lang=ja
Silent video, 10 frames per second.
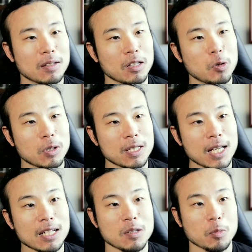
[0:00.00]
競技
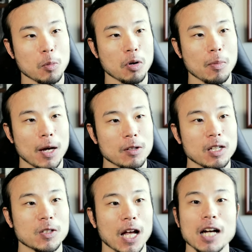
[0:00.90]
生活も僕もある
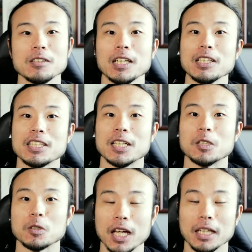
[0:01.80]
程度長くなってきて
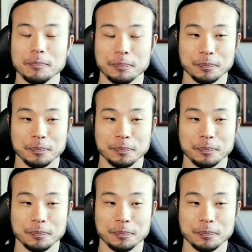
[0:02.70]
るので、